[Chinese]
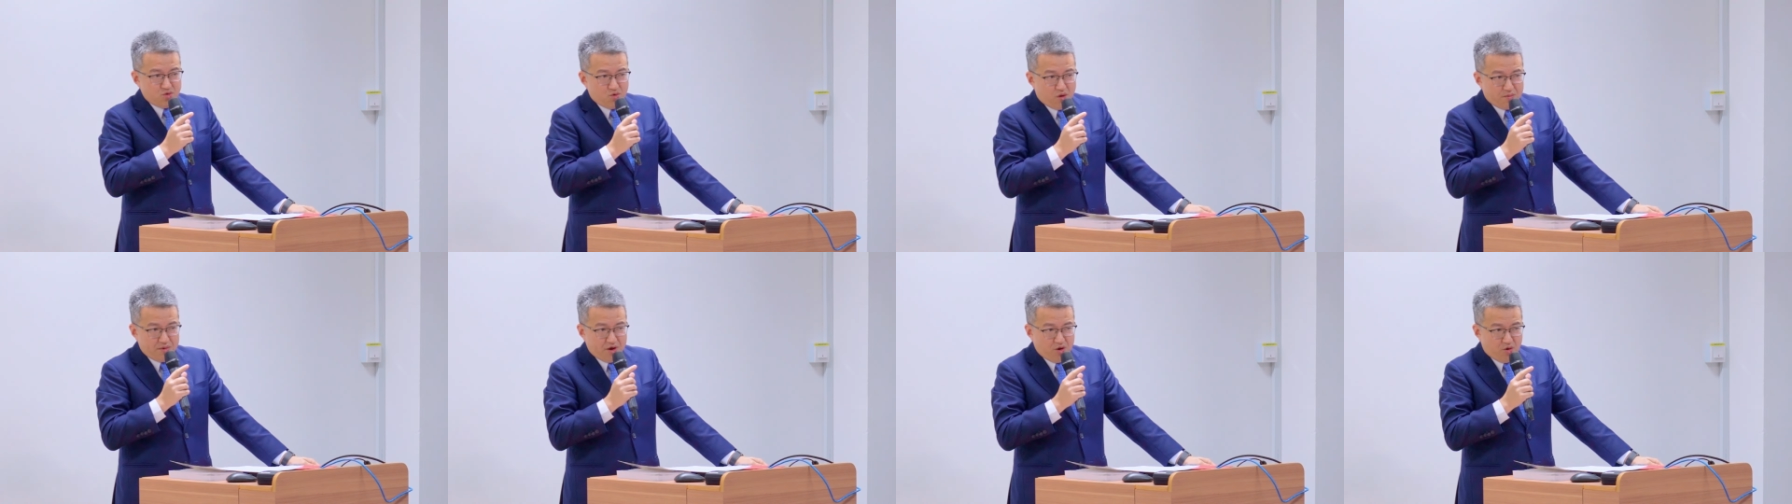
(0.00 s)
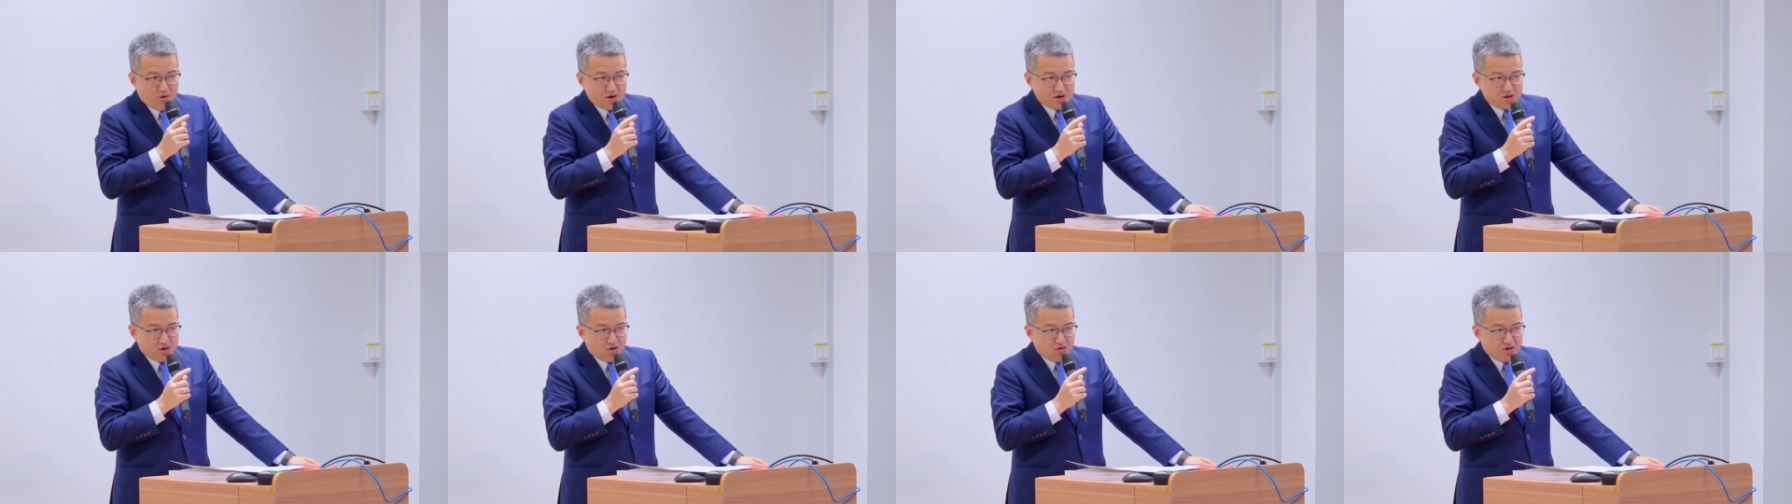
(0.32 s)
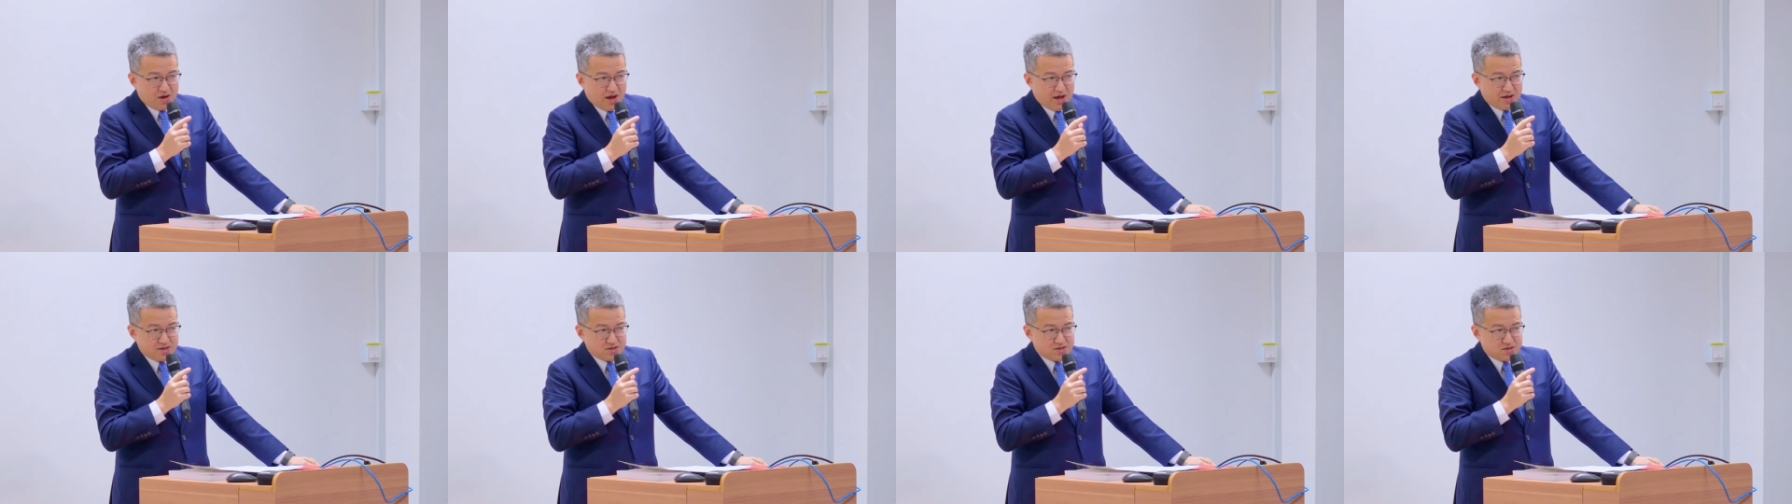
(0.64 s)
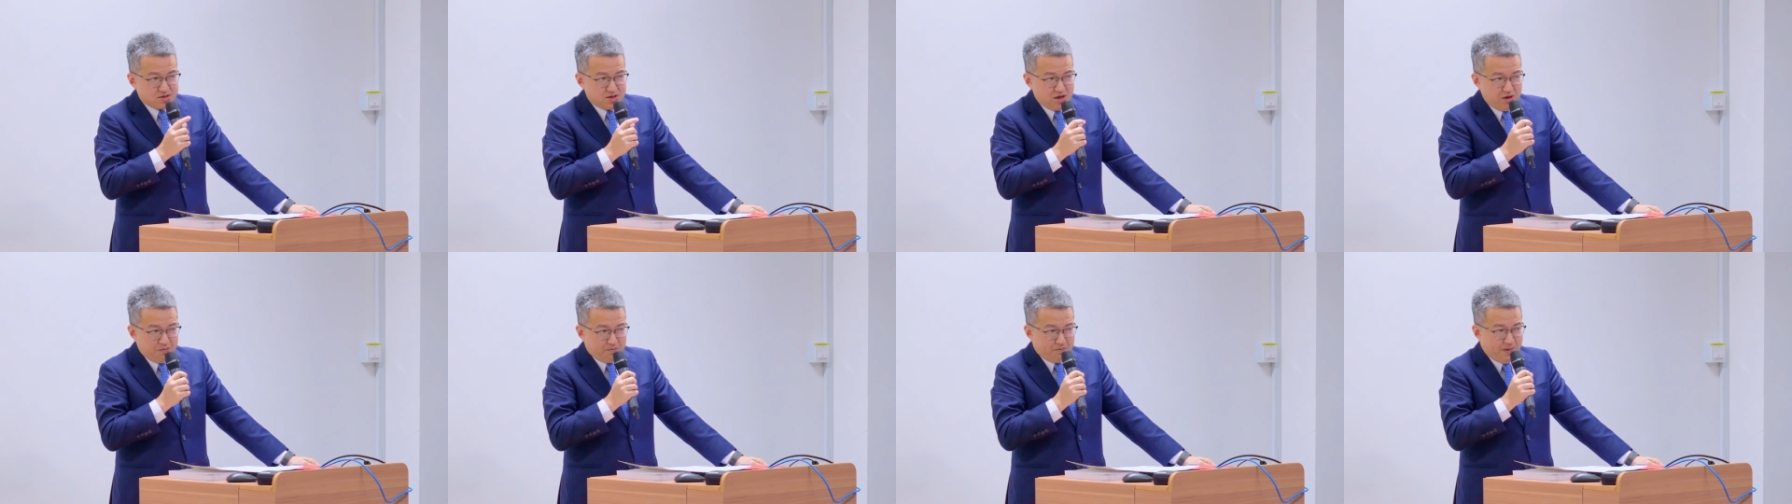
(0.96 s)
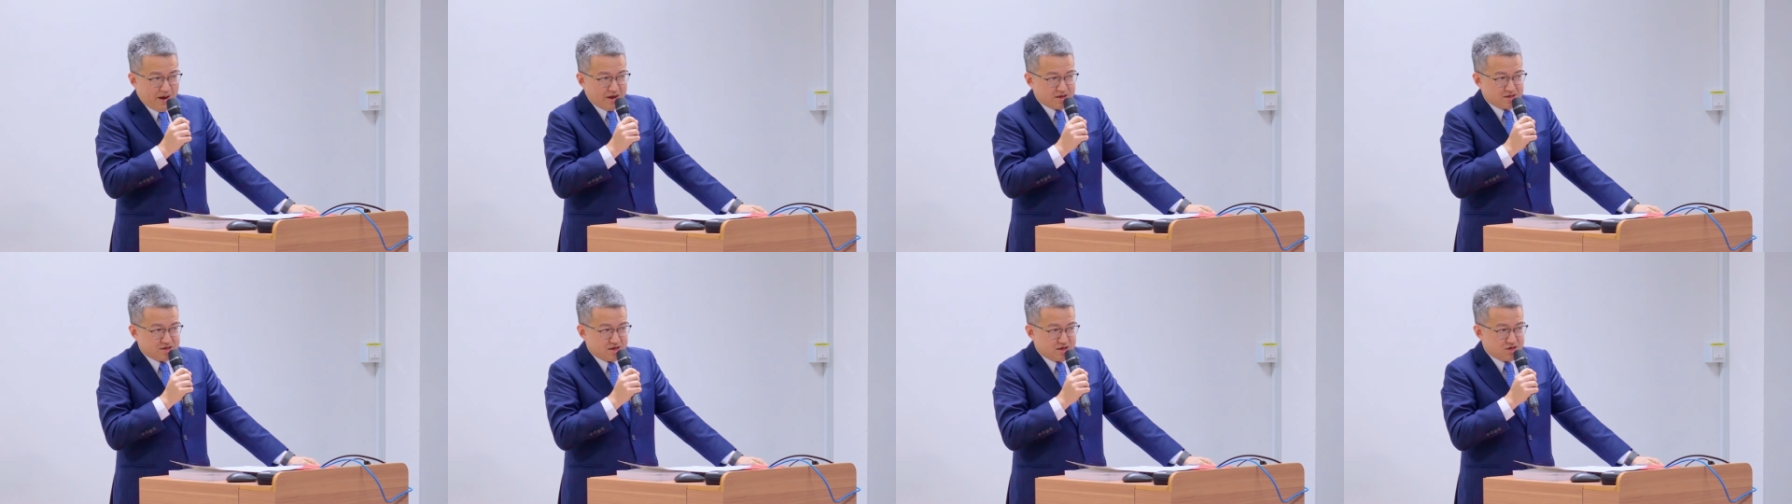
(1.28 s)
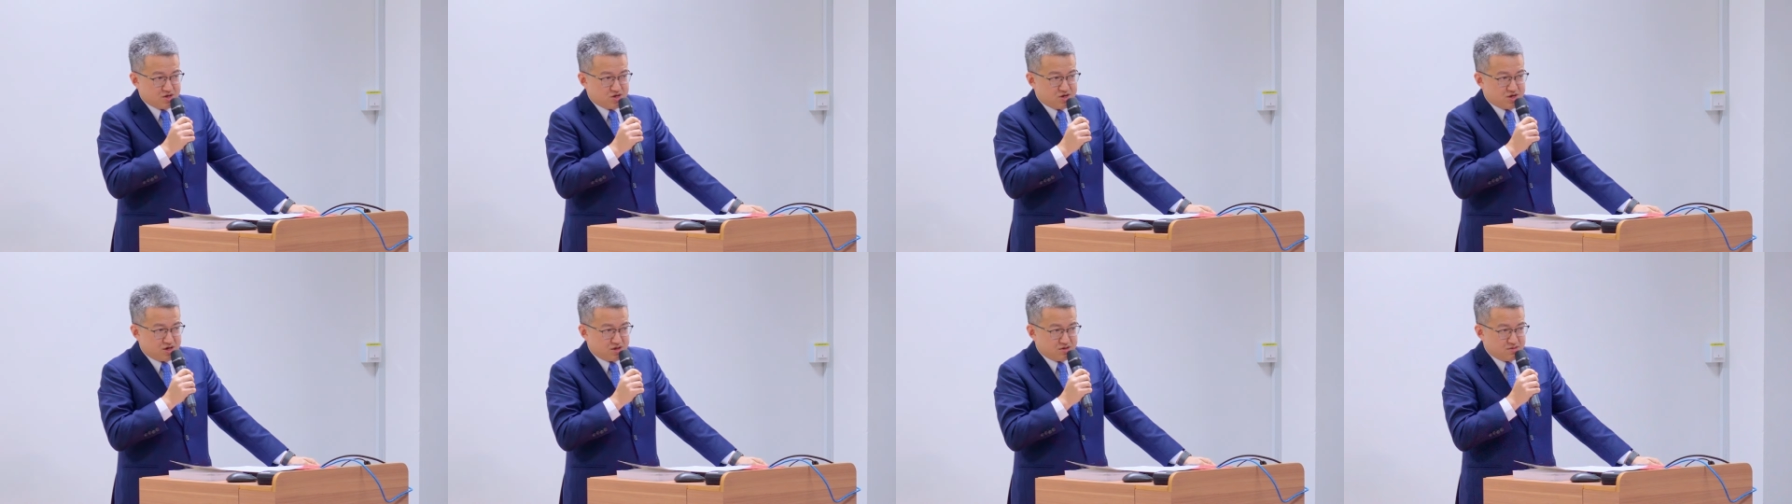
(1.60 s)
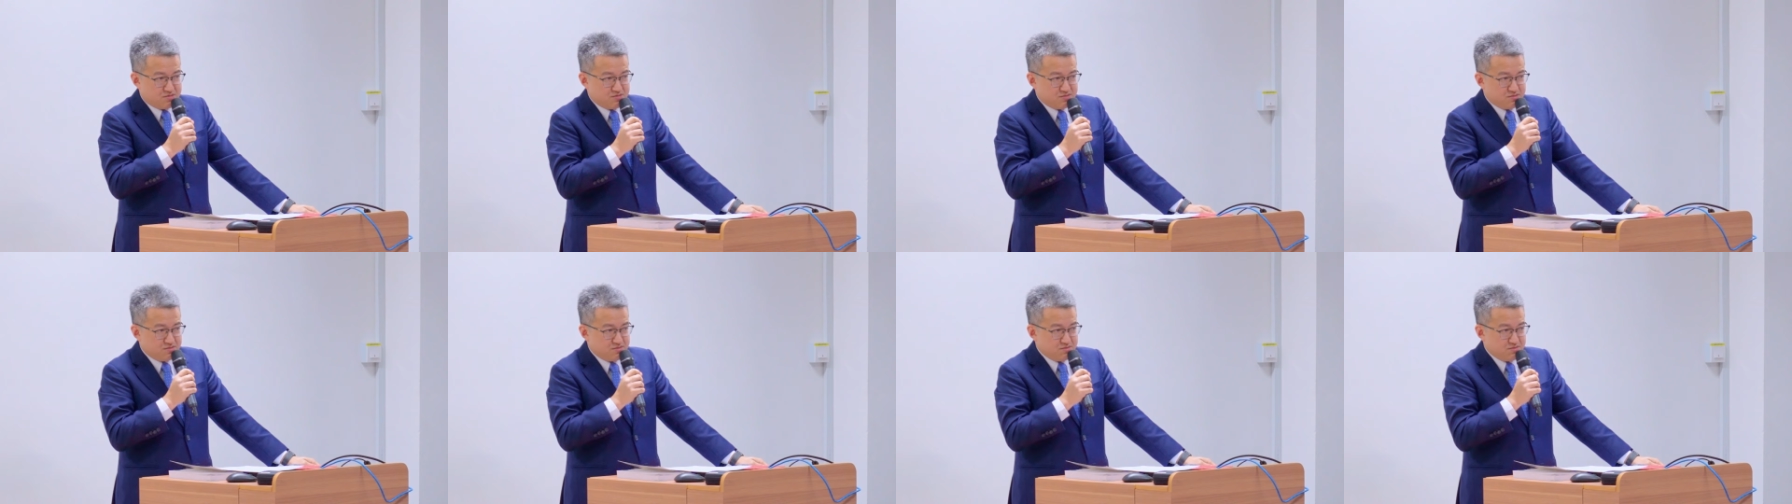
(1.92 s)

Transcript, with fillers: 我们回头看一百年前，